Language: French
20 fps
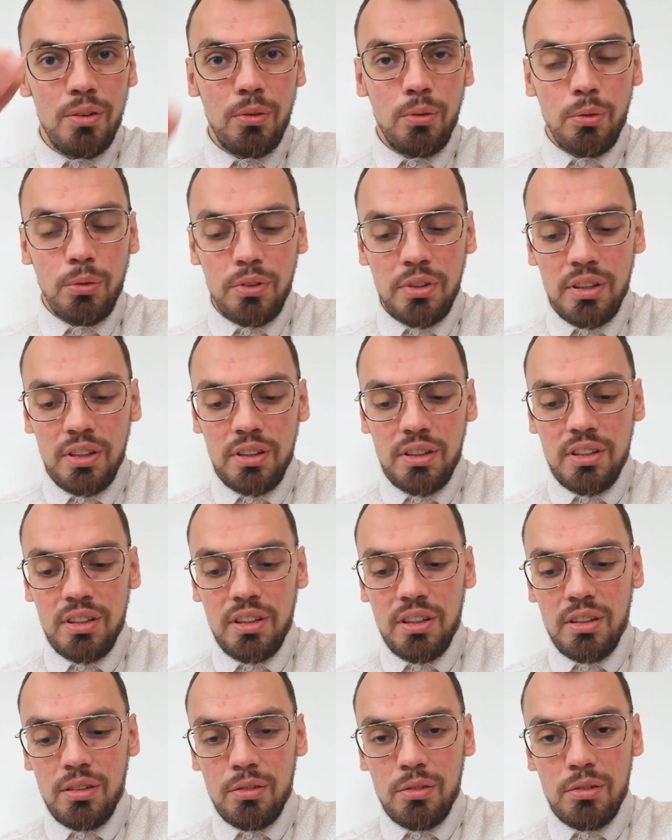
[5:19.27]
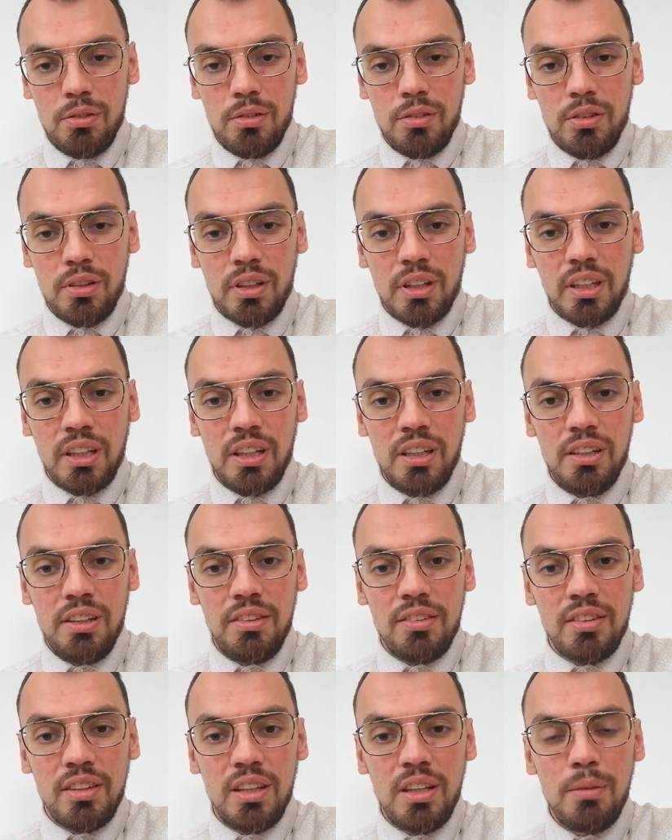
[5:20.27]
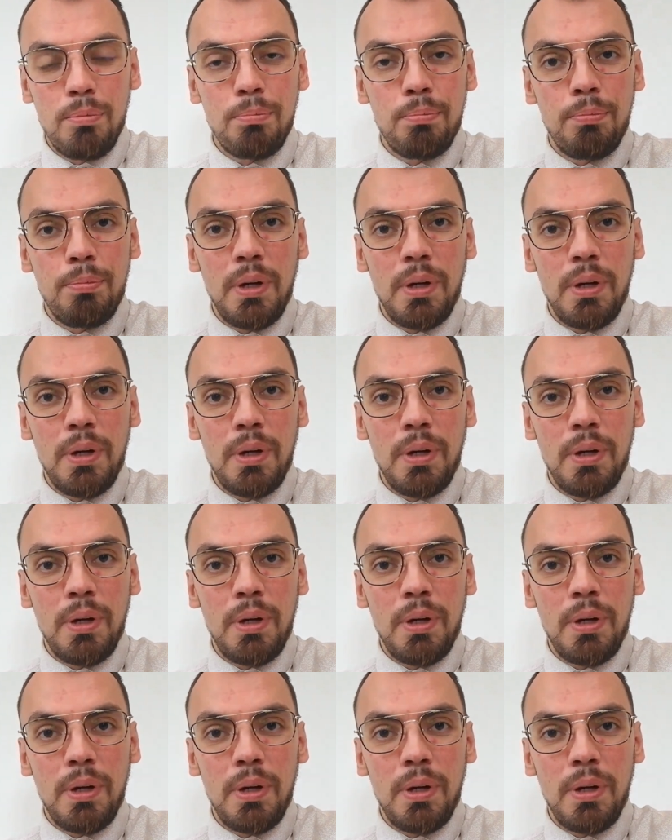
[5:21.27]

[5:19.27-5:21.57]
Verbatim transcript: ont été réalisées